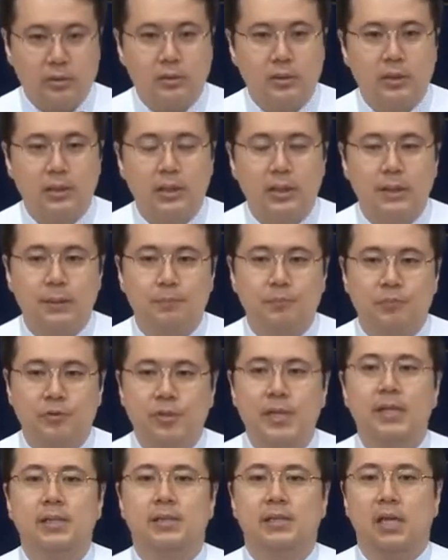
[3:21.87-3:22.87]
文に出てく
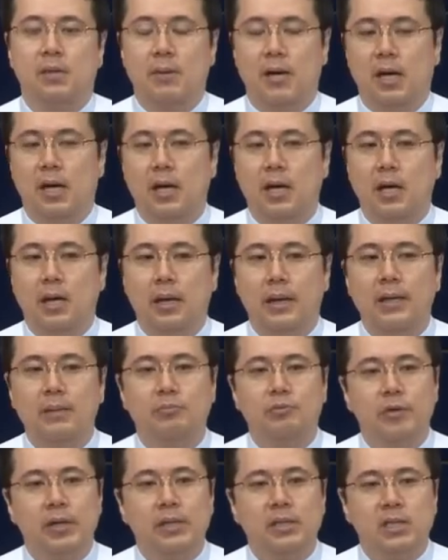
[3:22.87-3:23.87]
るこの
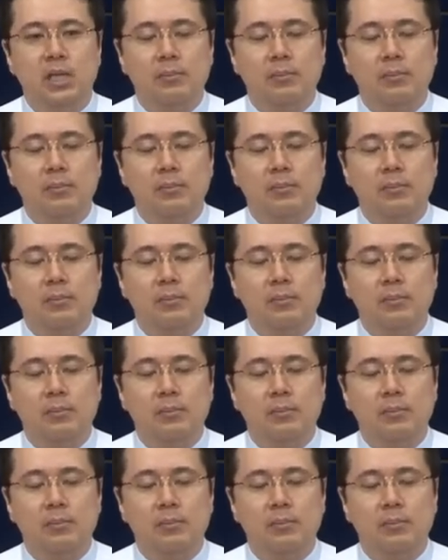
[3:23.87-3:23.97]
ペールシバ